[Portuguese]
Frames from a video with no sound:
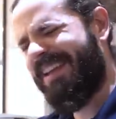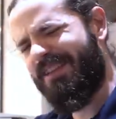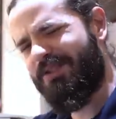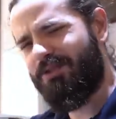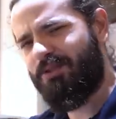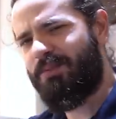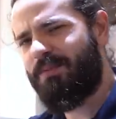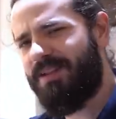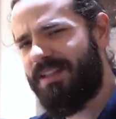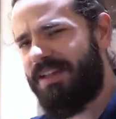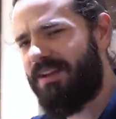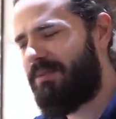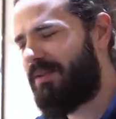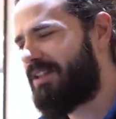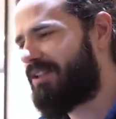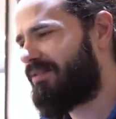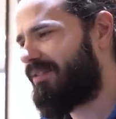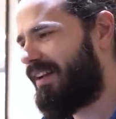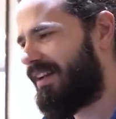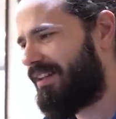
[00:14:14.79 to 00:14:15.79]

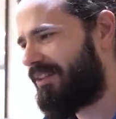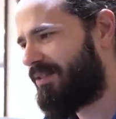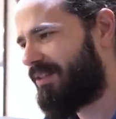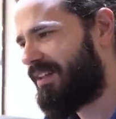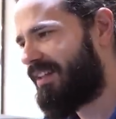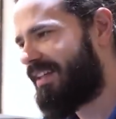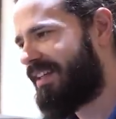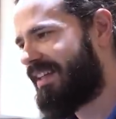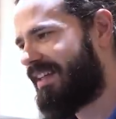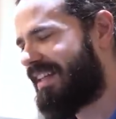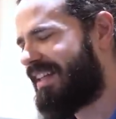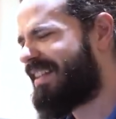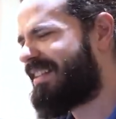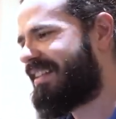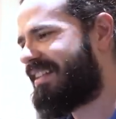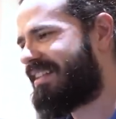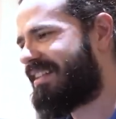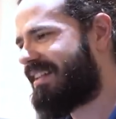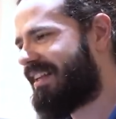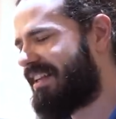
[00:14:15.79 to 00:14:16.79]
resumidamente falando,
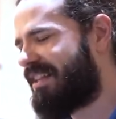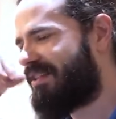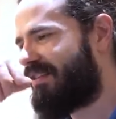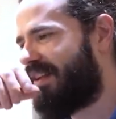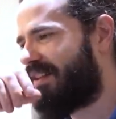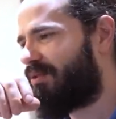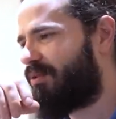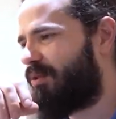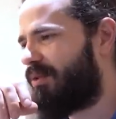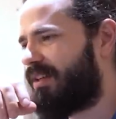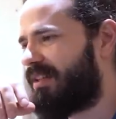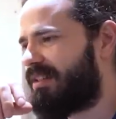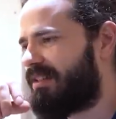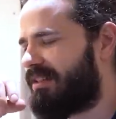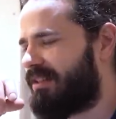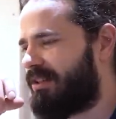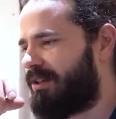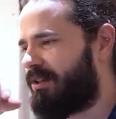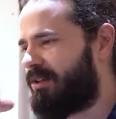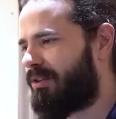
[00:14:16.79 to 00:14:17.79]
nesses três fatores.